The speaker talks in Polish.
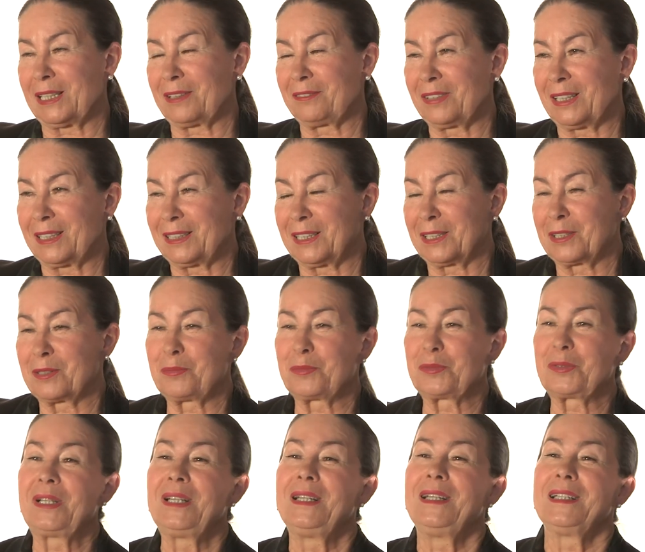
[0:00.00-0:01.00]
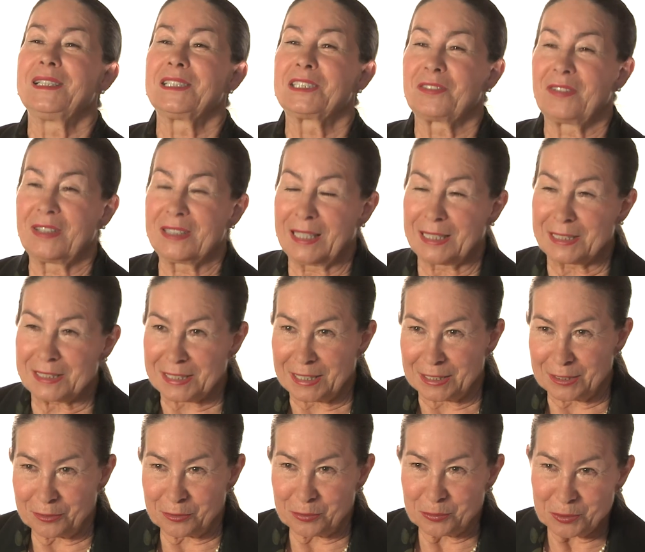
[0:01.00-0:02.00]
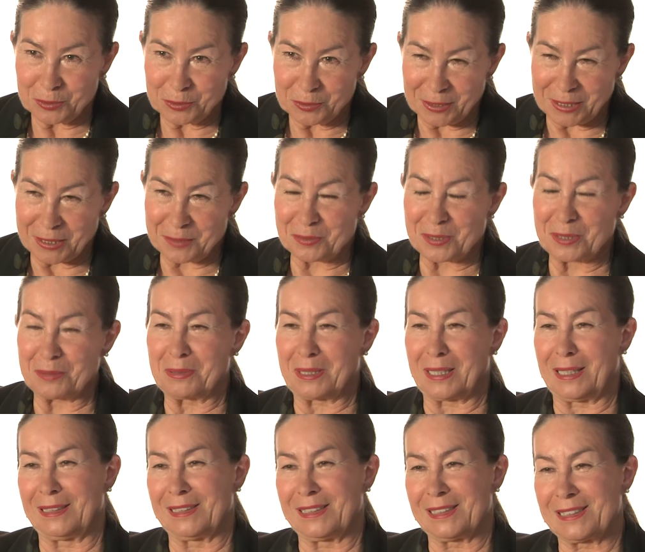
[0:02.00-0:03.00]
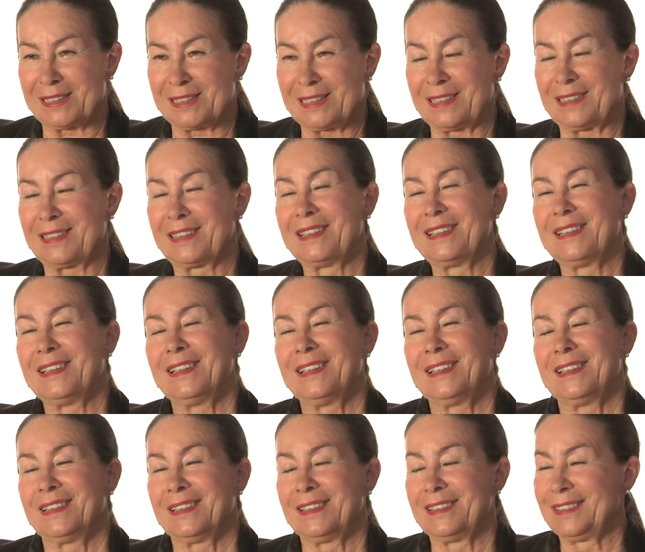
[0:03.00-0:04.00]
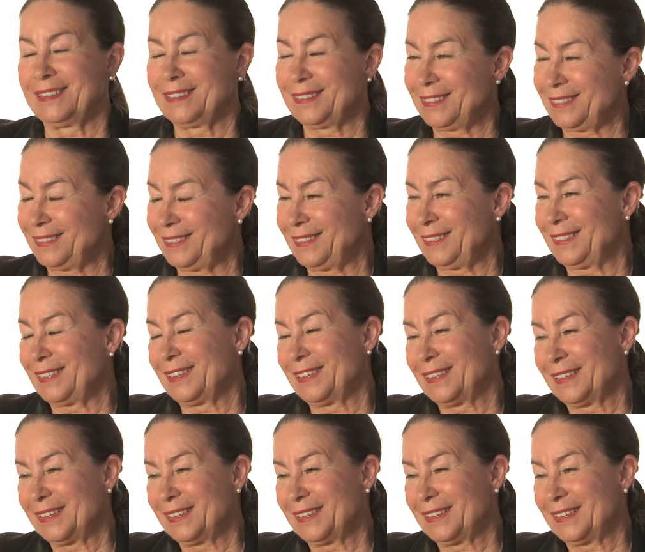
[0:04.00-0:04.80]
Ja mówię, tego cwaniaczka to w mundurek przebraliście i